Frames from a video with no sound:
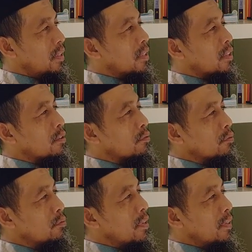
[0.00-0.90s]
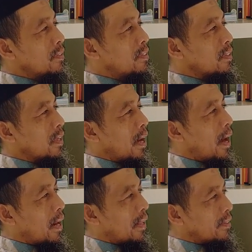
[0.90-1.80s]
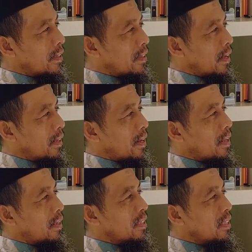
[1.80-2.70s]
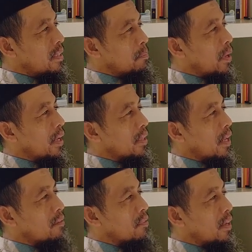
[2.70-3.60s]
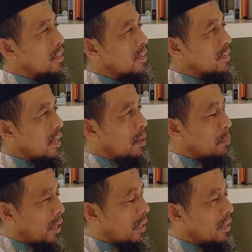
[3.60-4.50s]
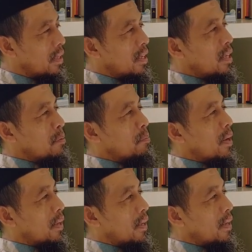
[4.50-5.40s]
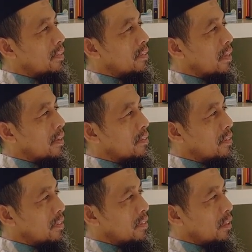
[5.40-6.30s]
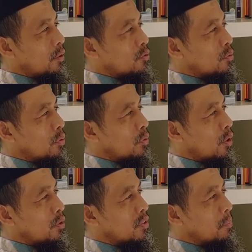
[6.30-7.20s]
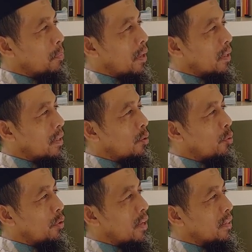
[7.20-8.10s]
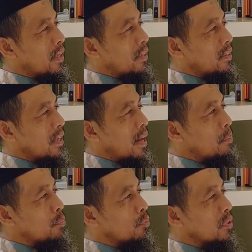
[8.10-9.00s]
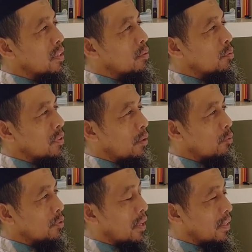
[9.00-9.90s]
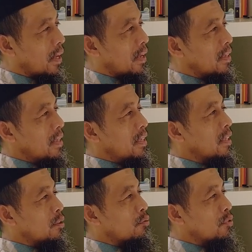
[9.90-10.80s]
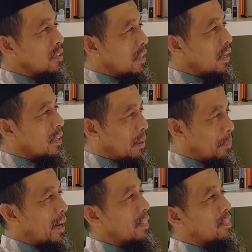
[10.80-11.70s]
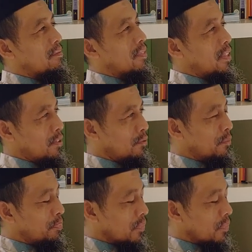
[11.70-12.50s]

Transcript: itu jika alasannya adalah imanan wahtisaban maka janji Rasulullah sebagai orang yang diampuni dosa-dosanya itu dia dapat gitu.